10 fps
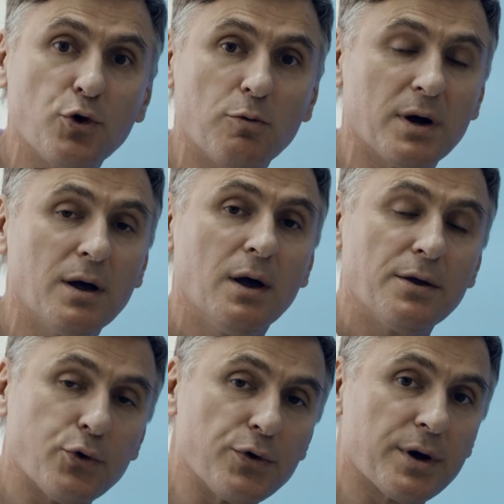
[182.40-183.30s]
объема
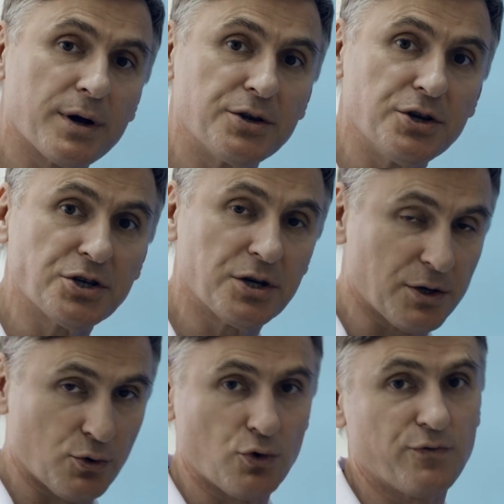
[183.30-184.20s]
той ягодички,
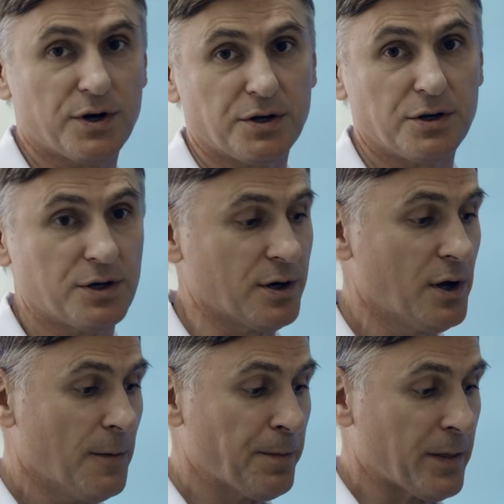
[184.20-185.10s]
которую вы
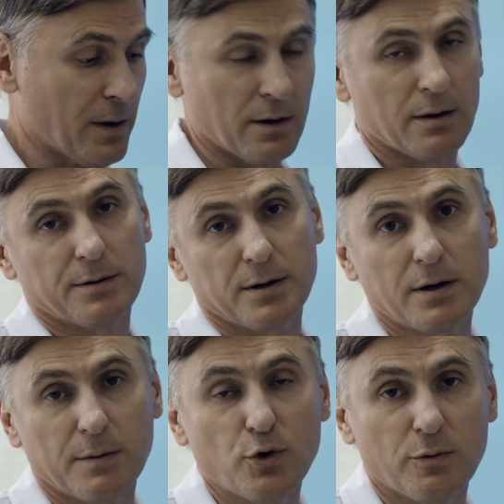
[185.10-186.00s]
хотите, э,
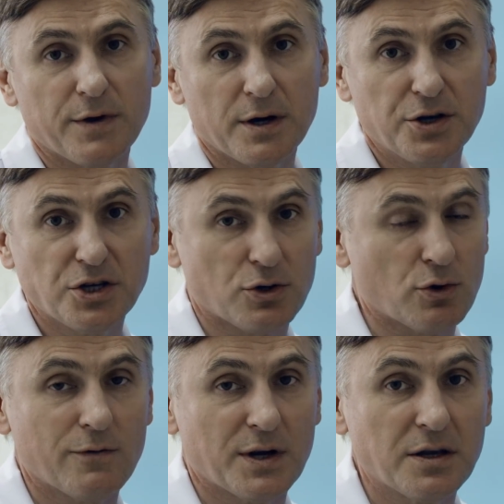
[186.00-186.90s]
тех объемов ягодички,
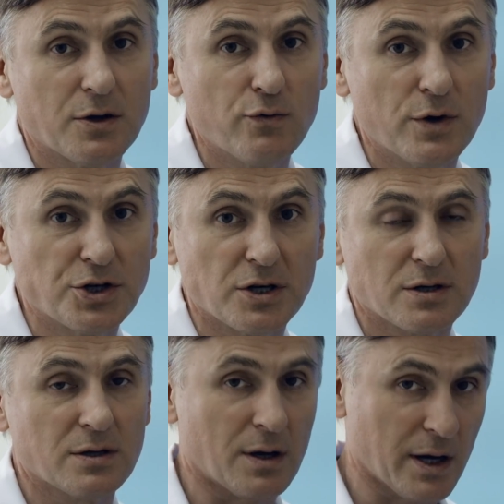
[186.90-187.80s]
которые вы хотите
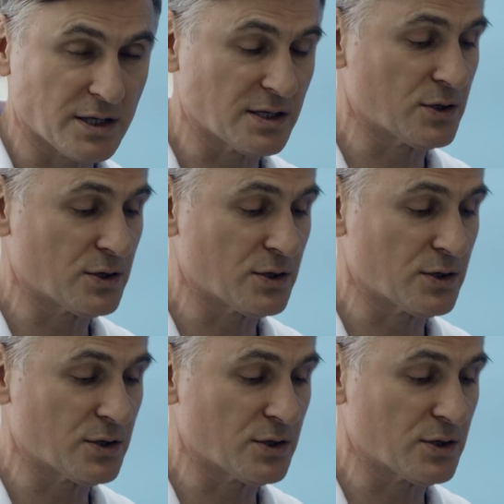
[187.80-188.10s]
увеличить. Такая